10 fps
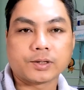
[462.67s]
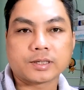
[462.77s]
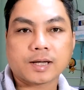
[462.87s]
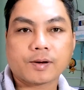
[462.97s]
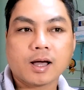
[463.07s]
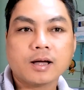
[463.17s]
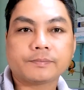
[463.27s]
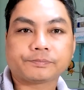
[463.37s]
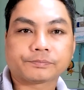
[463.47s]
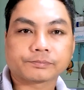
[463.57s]
rồi sau
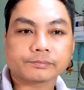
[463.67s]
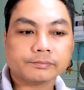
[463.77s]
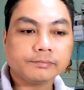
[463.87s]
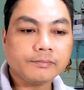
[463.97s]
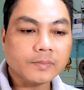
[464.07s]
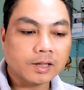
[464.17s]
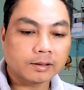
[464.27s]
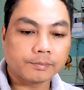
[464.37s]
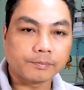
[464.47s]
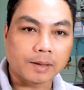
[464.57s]
đó
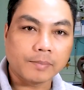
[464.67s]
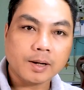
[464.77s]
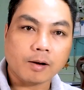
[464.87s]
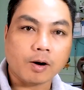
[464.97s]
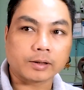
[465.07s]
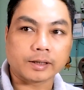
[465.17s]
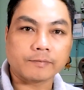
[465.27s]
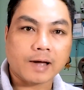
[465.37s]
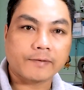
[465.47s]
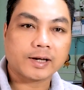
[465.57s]
mình mới đầu
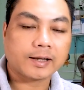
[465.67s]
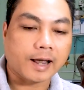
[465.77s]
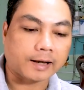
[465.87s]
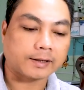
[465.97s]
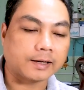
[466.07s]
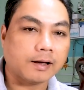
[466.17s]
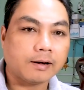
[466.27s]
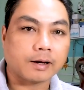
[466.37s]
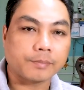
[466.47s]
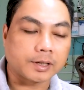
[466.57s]
hoàn thiện file với khách hàng
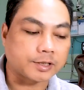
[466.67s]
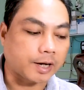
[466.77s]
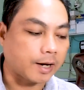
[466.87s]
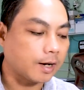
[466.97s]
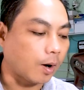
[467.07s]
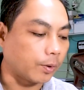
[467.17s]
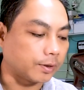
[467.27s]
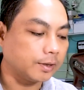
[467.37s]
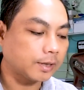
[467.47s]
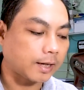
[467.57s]
khi đó là mình sẽ
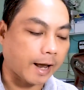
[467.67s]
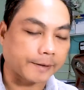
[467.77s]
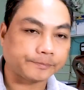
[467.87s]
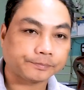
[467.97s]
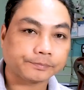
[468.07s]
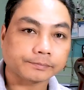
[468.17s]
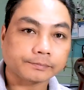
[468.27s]
ngồi dưới khách hàng